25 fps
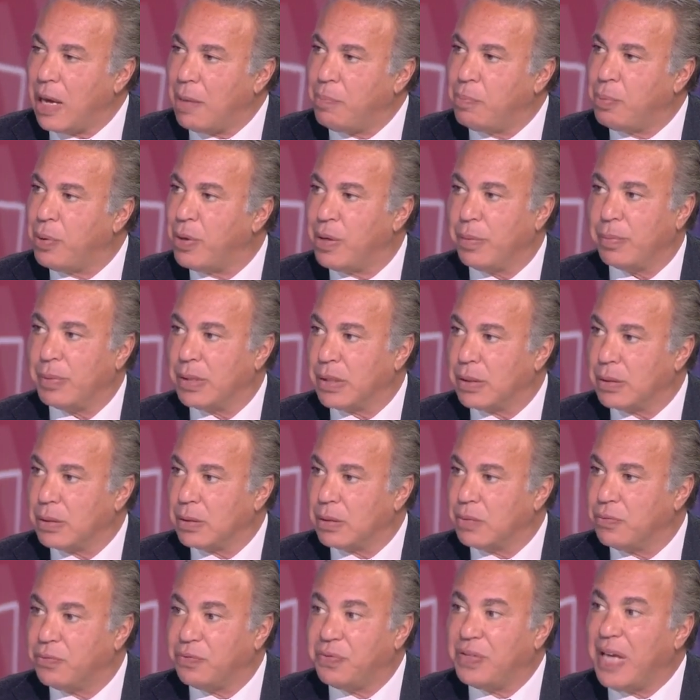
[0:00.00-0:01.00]

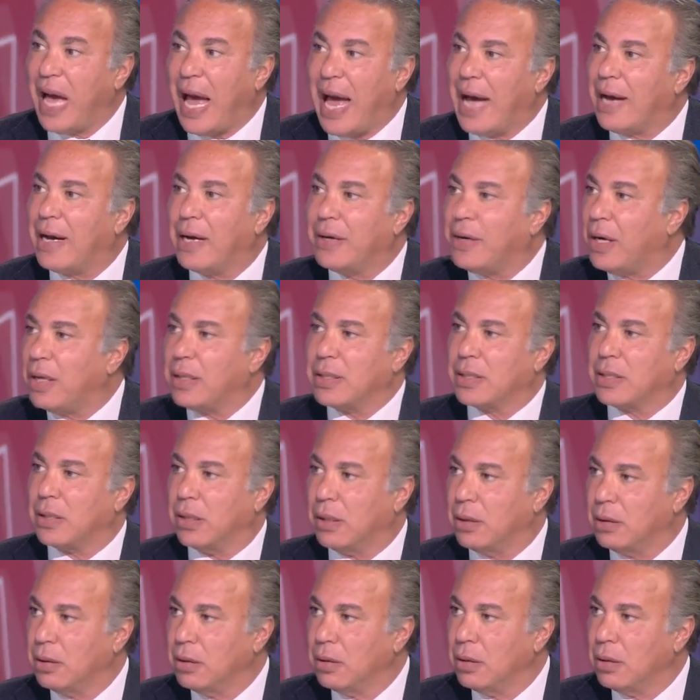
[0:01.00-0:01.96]
بيرميتس في حاجه ناقصه